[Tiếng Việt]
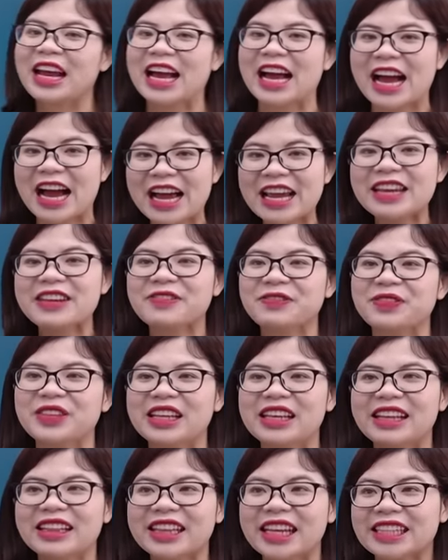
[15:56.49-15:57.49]
hay
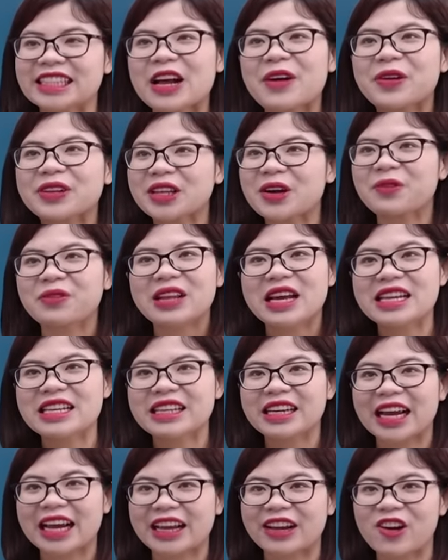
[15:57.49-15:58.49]
tại sao người ta không lấy
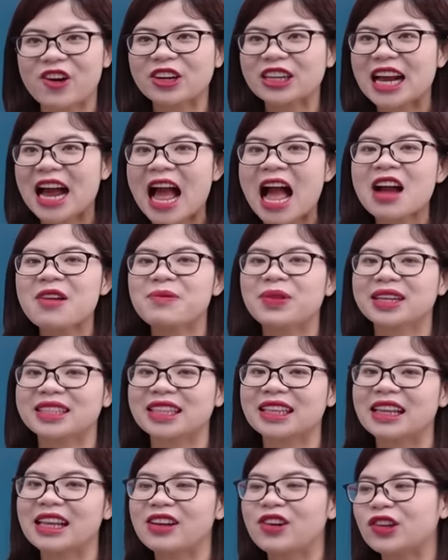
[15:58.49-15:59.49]
những cái con khác mà người
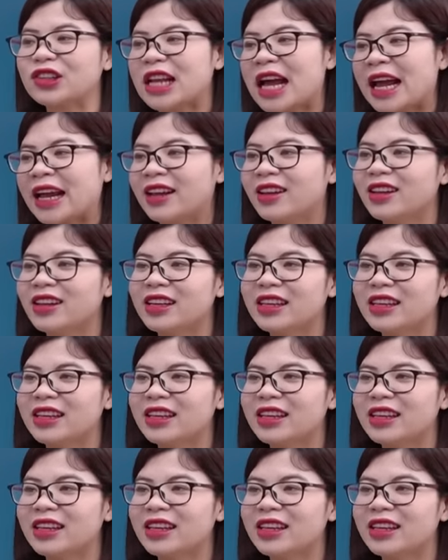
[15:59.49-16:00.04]
ta lấy con này